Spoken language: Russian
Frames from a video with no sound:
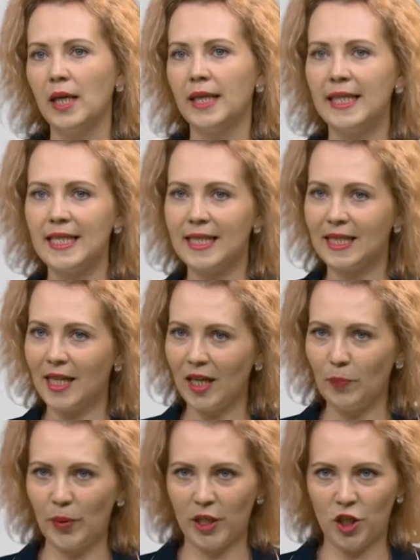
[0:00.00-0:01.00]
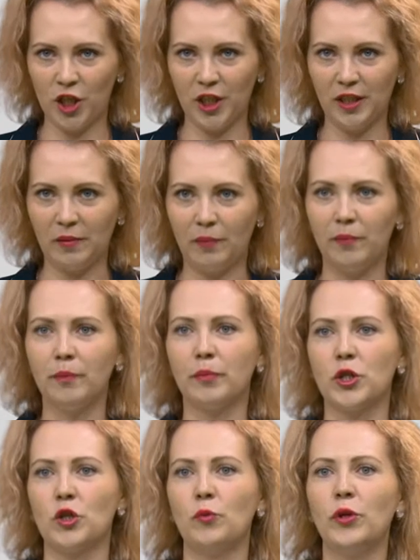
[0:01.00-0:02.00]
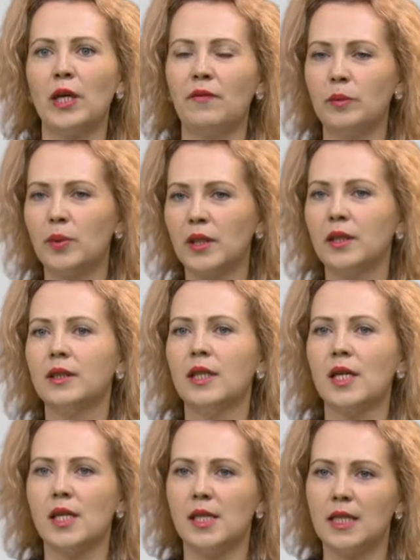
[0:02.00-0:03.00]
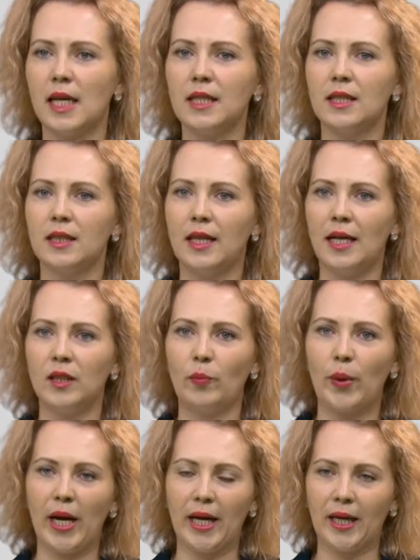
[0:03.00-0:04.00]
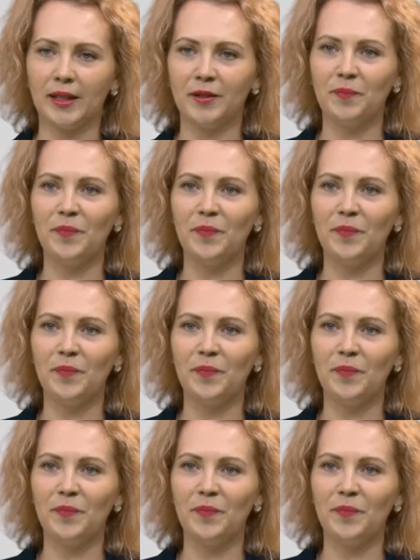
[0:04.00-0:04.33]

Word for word: Есть три причины, почему я выбрала для реализации данный проект.